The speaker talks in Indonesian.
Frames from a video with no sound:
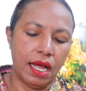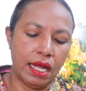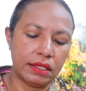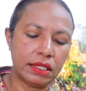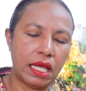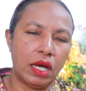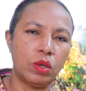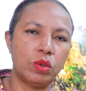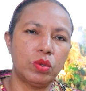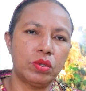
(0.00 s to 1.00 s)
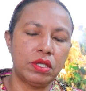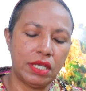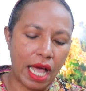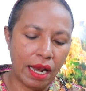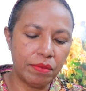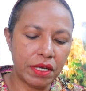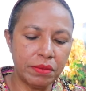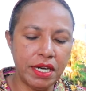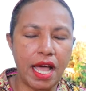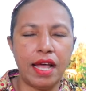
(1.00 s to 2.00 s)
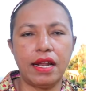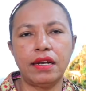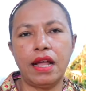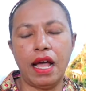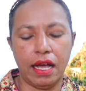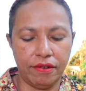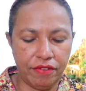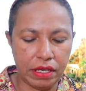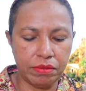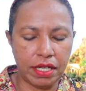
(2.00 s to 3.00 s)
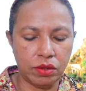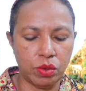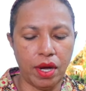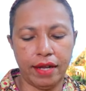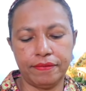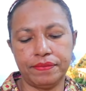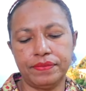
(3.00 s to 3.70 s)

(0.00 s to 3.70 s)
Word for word: atau dalam kebenaran akan firman Tuhan.